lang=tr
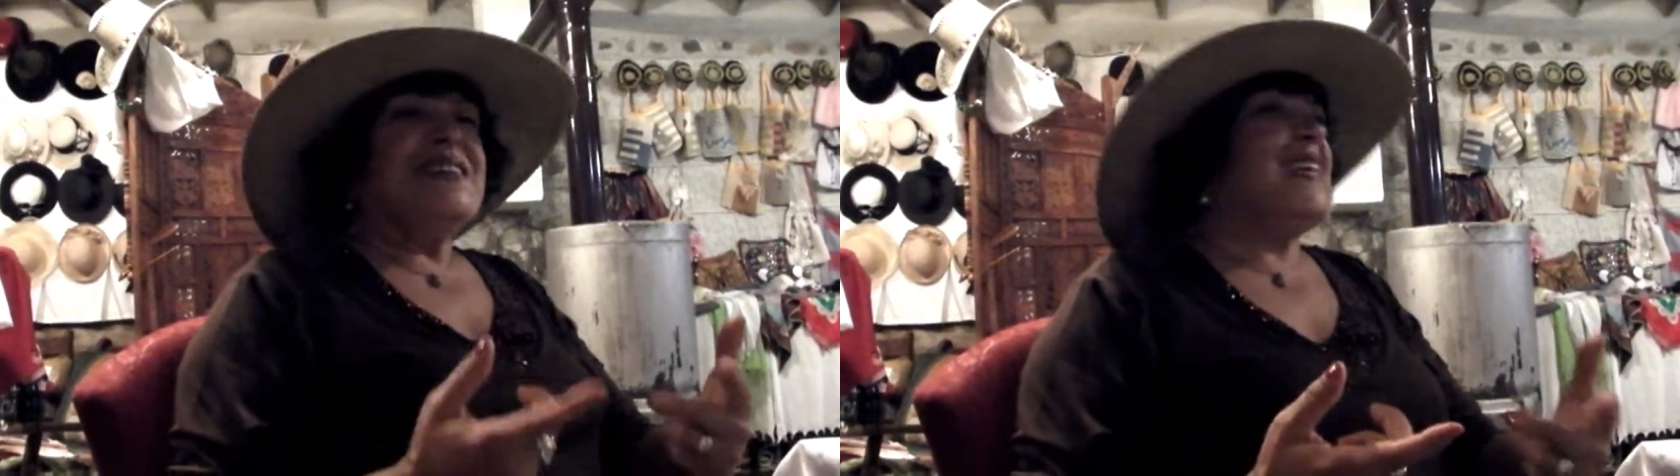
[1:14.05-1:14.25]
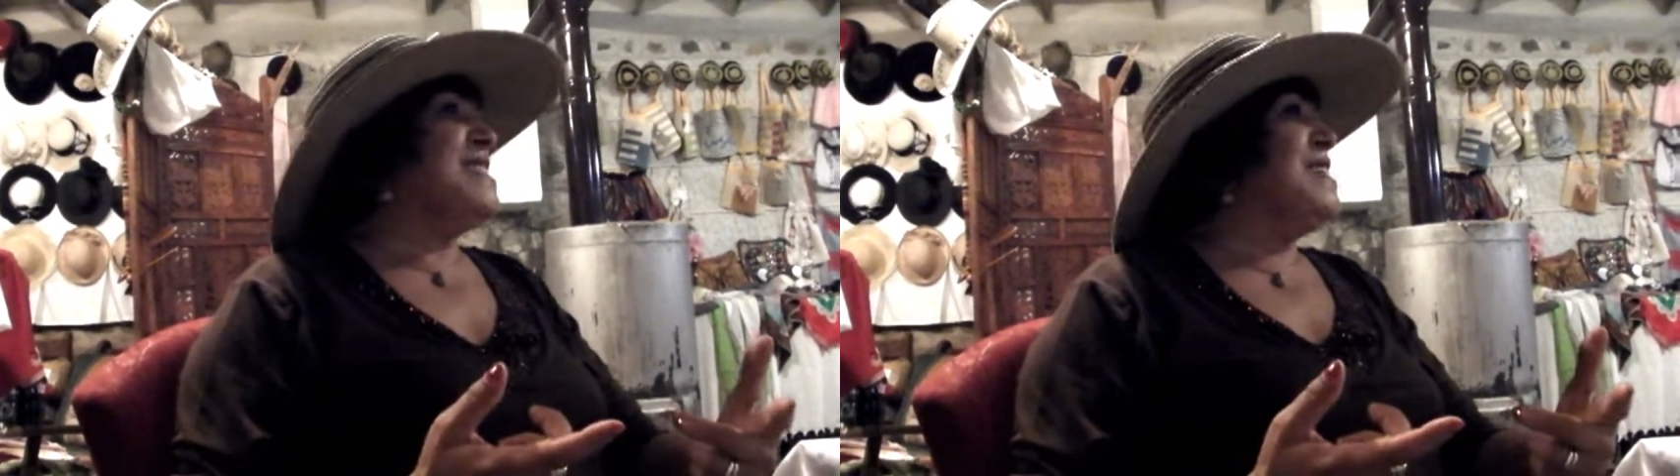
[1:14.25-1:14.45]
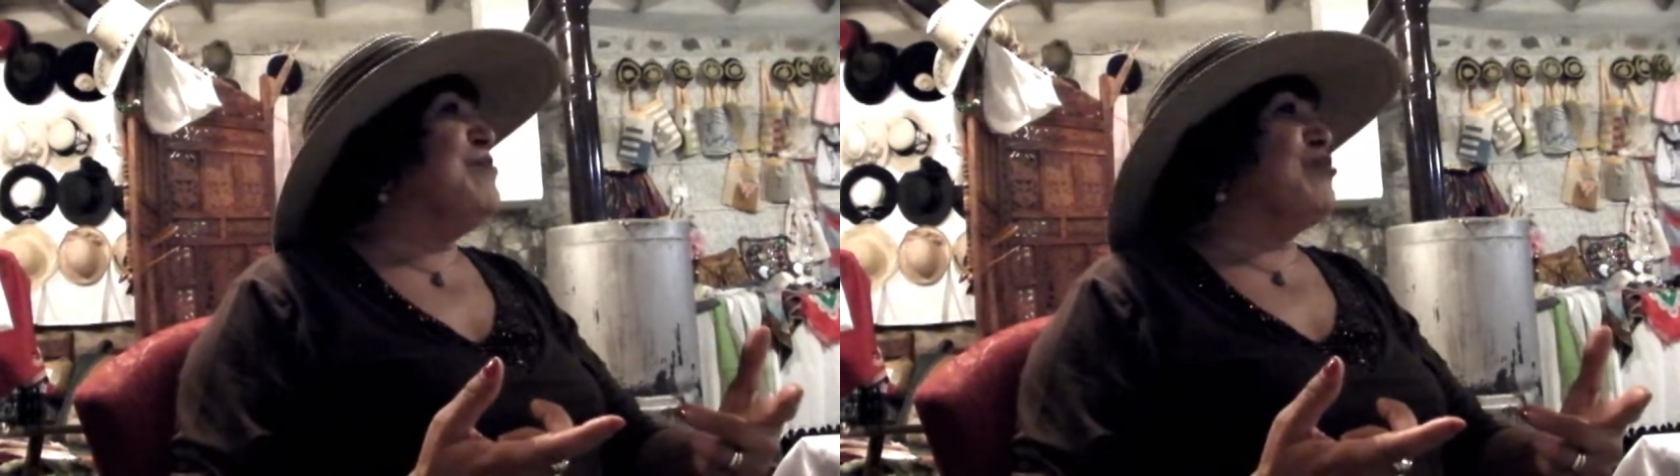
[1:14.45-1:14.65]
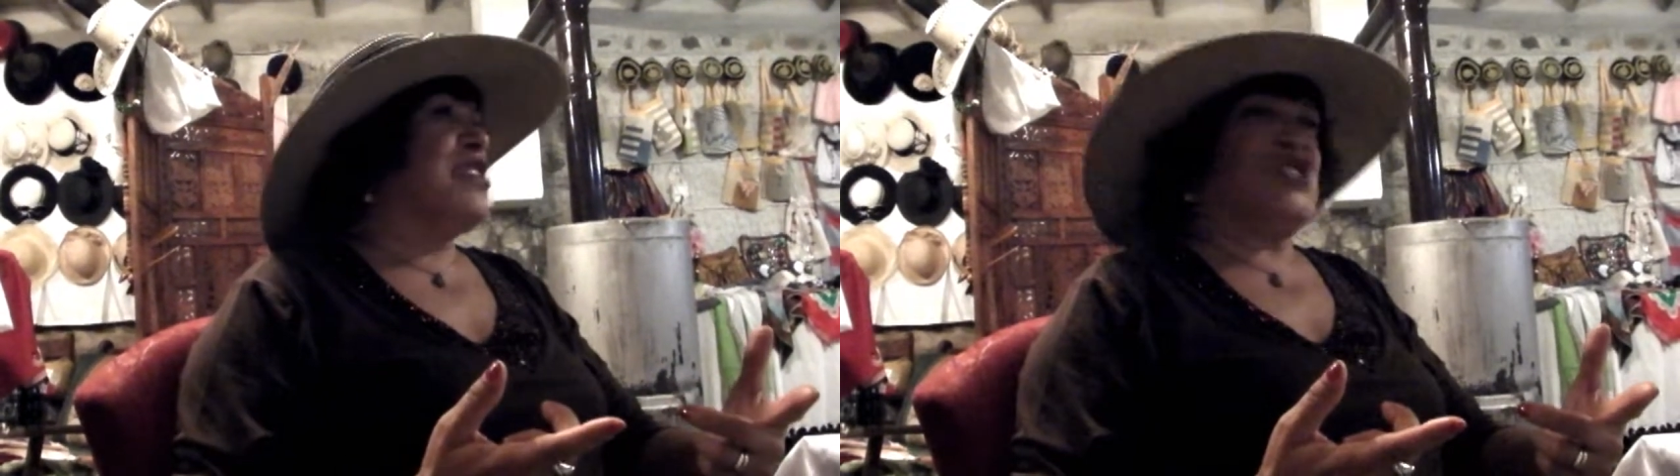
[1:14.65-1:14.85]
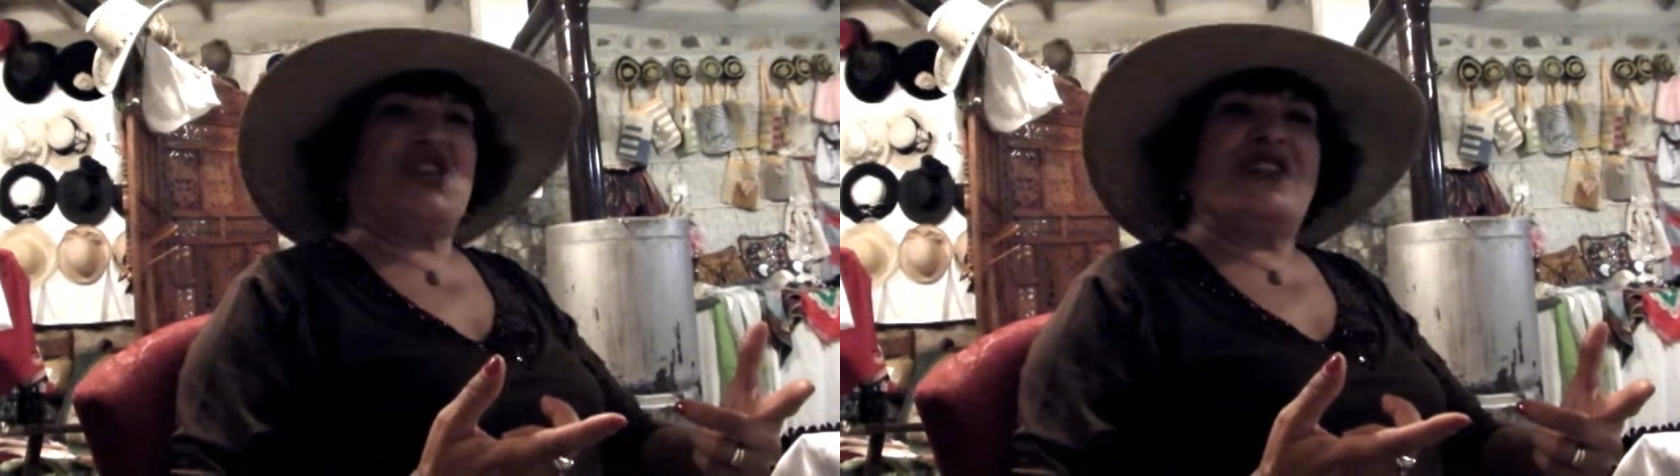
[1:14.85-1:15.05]
Sesini
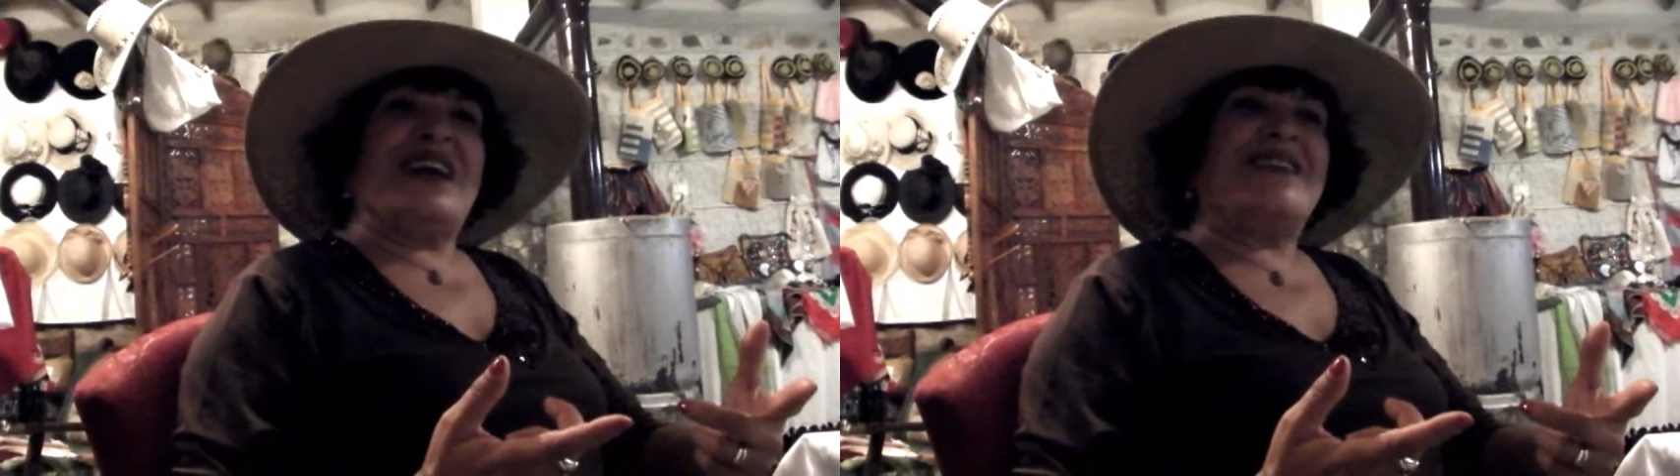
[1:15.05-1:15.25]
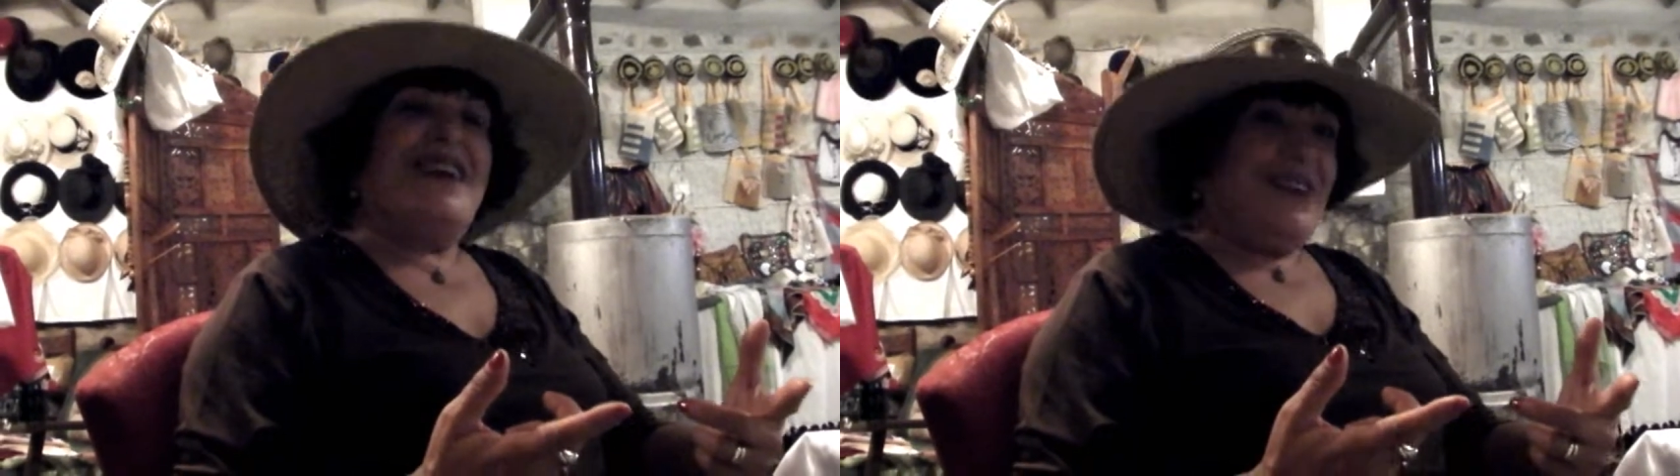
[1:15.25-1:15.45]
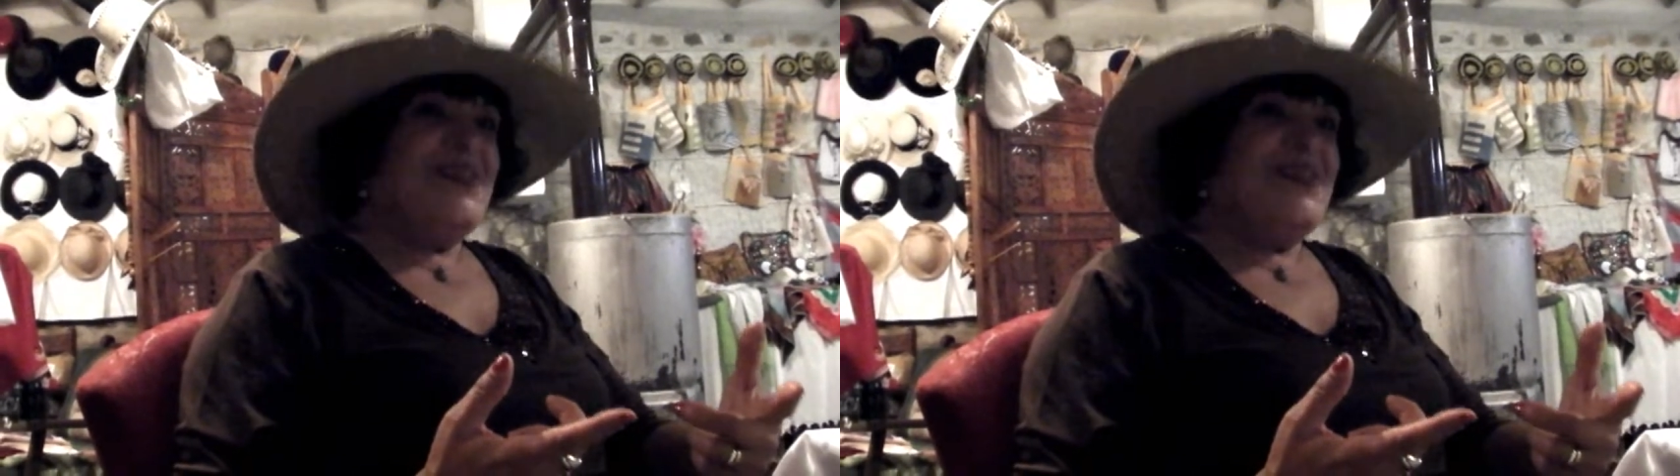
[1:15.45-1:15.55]
burada çınlat